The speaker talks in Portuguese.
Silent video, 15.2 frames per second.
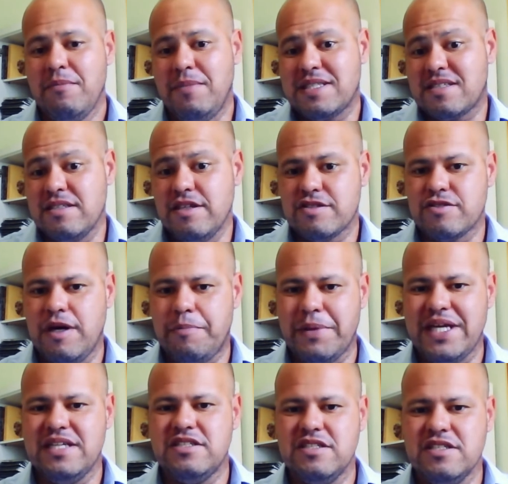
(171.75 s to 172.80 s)
mas que não são
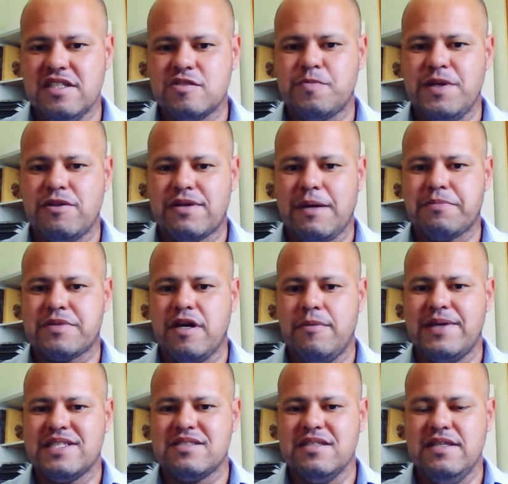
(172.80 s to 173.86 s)
apreendidas pelo capital
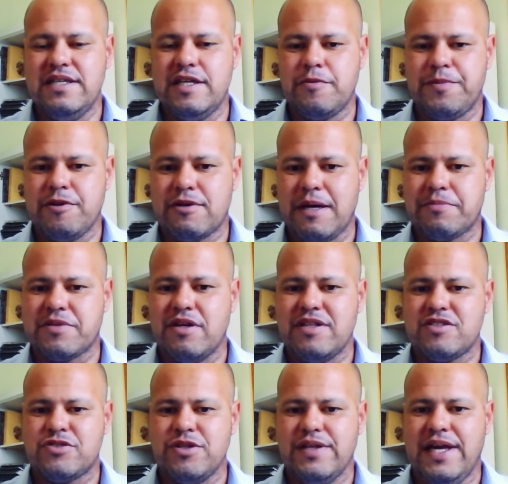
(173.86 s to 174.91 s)
brasileiro, pelo capital
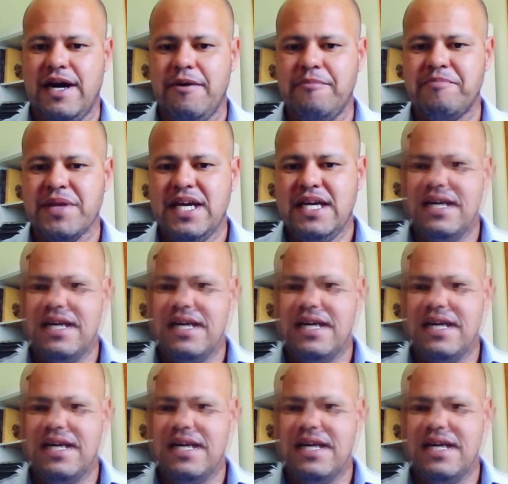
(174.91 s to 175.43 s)
nacional.